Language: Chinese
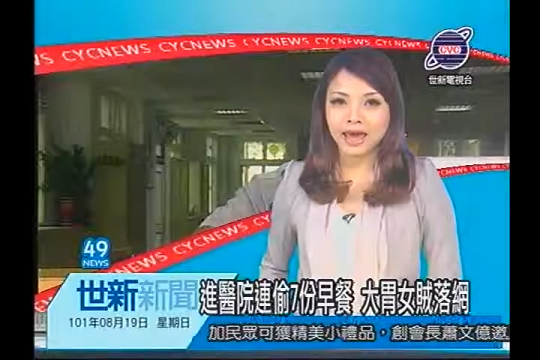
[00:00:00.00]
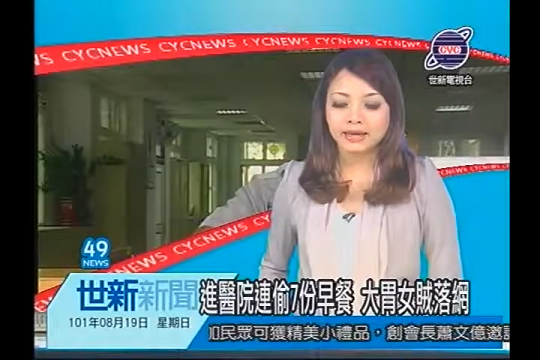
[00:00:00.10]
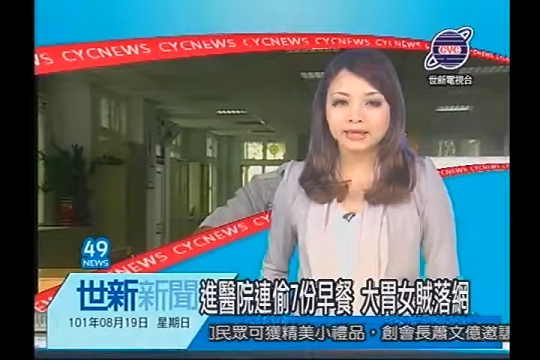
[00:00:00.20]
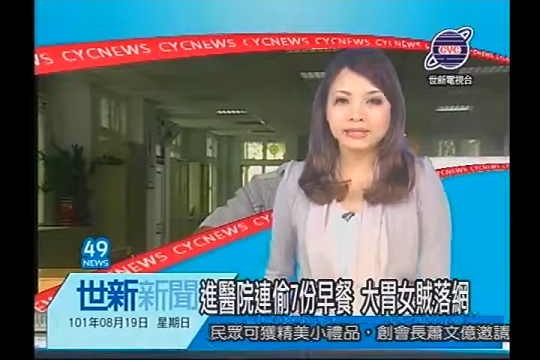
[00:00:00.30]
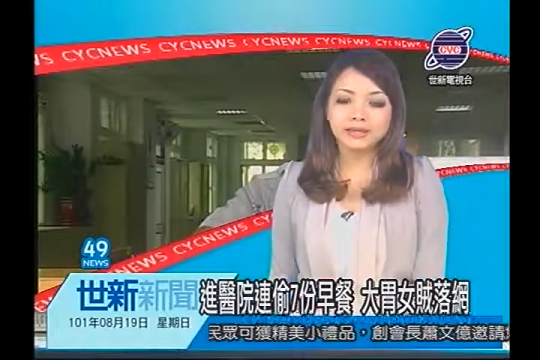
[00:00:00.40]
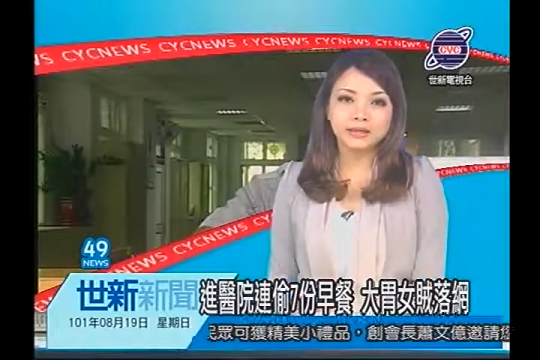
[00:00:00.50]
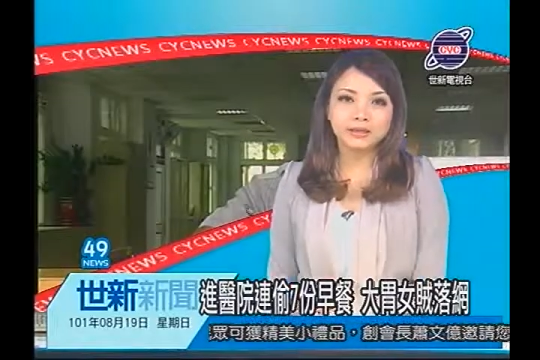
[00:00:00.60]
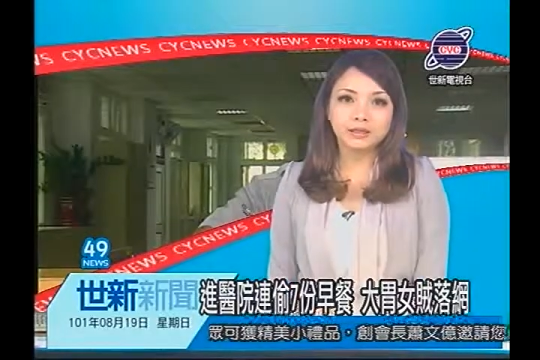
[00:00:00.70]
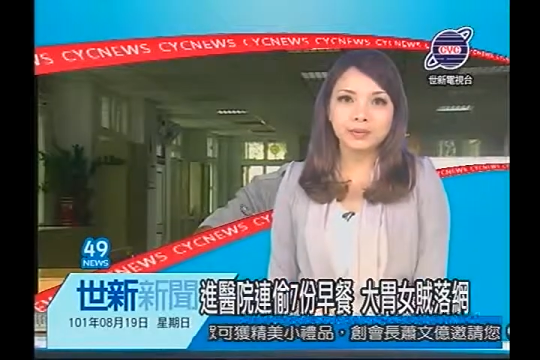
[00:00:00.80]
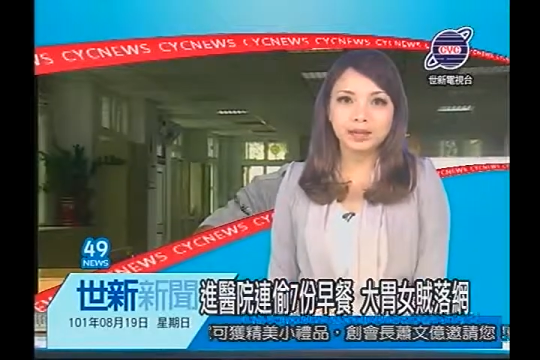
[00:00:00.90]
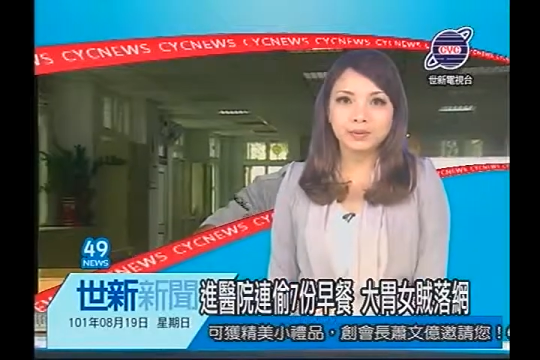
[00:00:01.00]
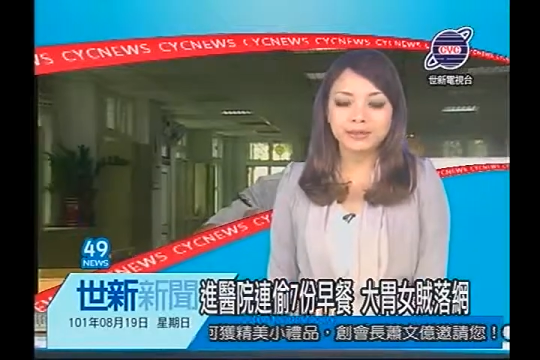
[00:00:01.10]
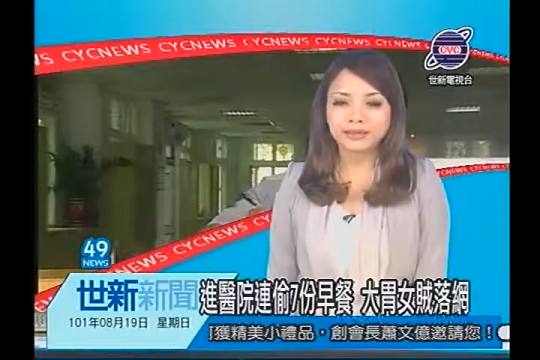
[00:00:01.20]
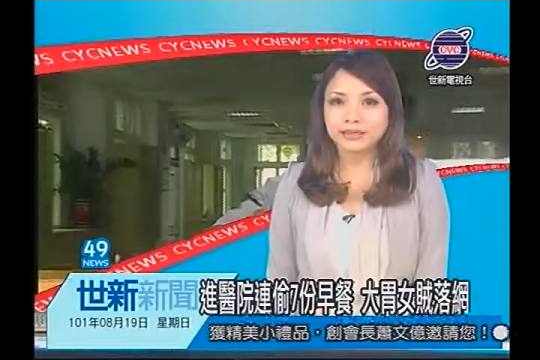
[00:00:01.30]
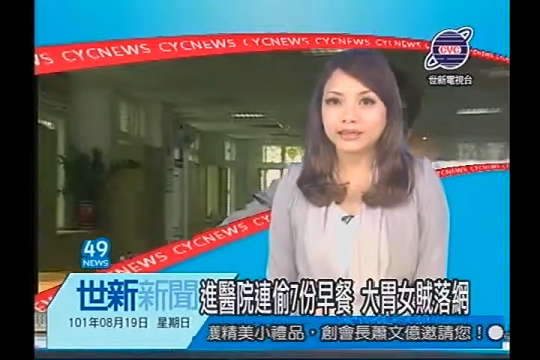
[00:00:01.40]
今日消息，不来看
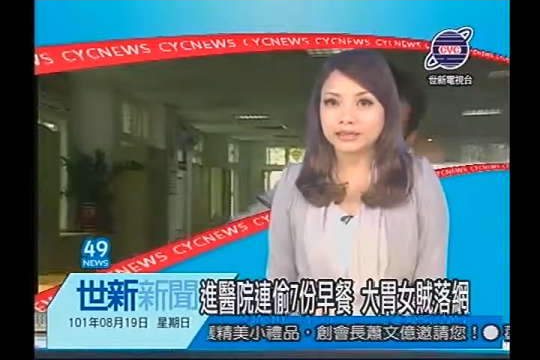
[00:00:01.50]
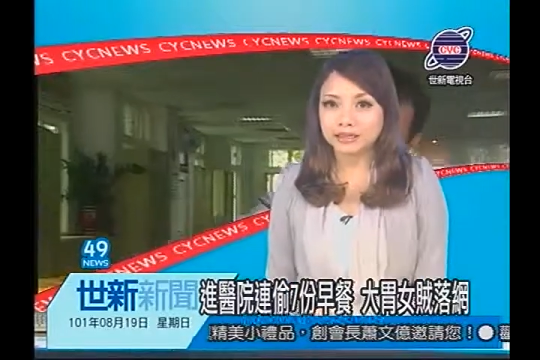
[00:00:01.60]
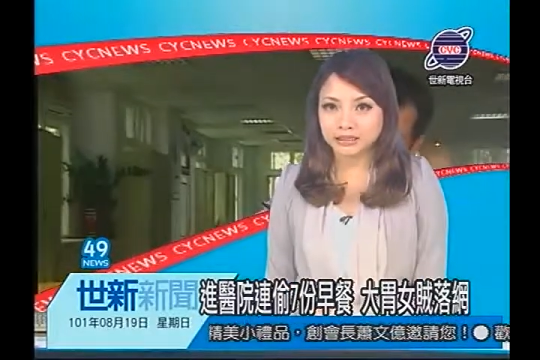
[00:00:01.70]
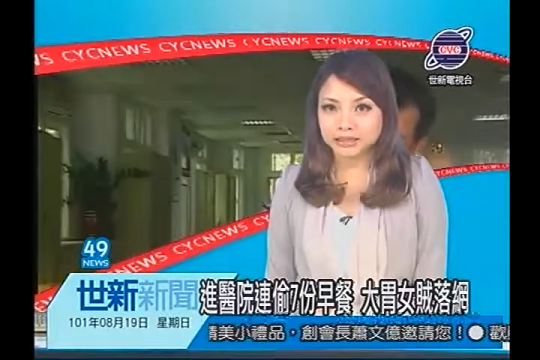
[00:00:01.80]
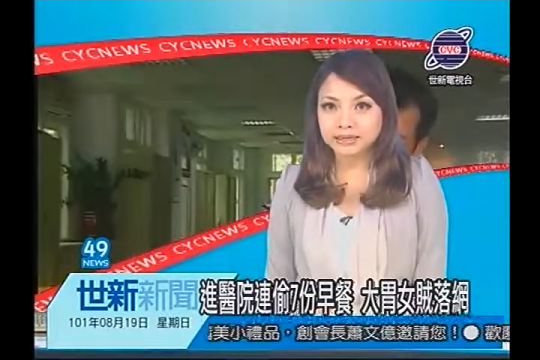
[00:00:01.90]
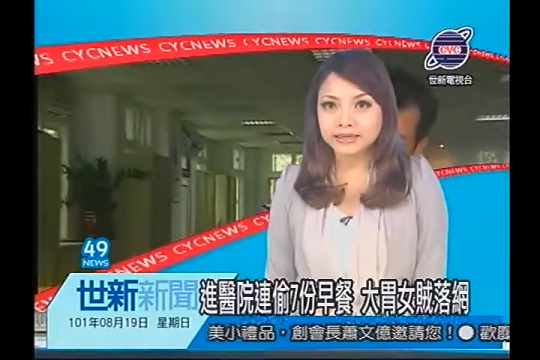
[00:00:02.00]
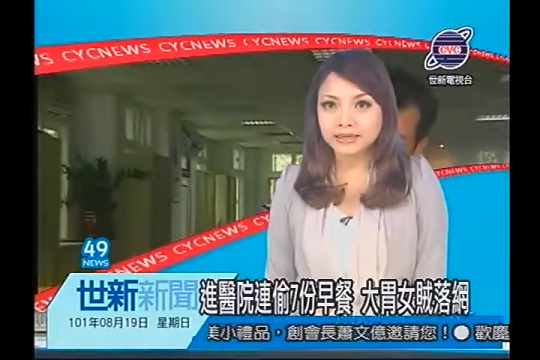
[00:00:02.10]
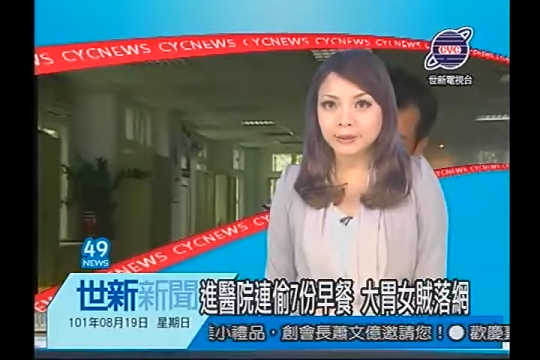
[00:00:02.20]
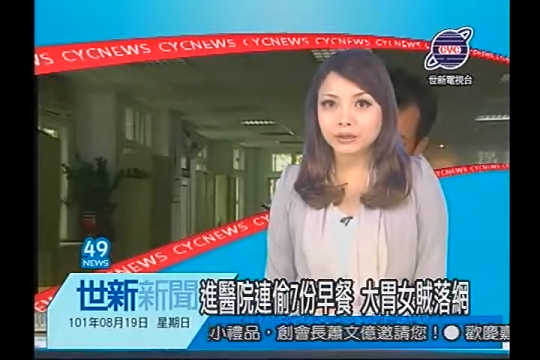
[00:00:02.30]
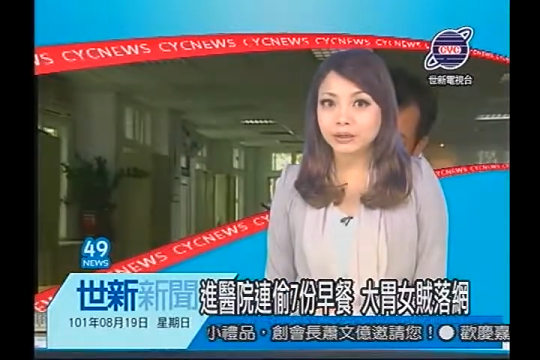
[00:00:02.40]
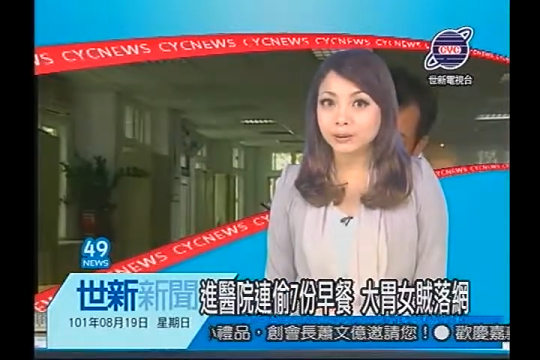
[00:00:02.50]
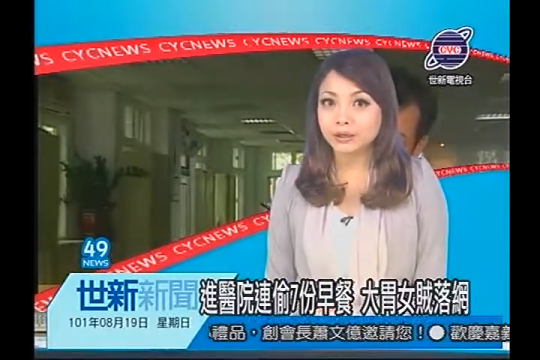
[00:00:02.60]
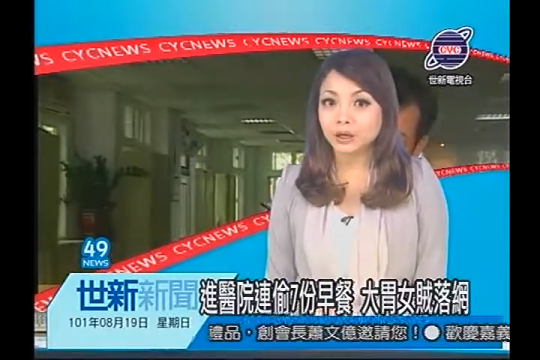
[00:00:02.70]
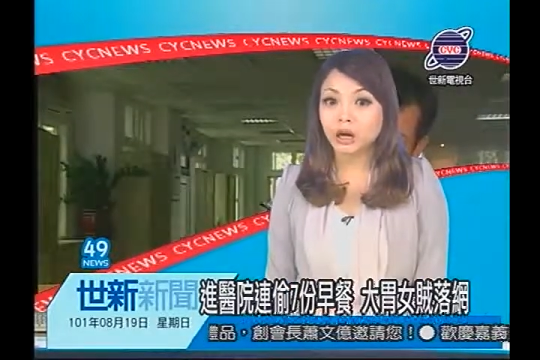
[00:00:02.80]
是江义市警察局第二分局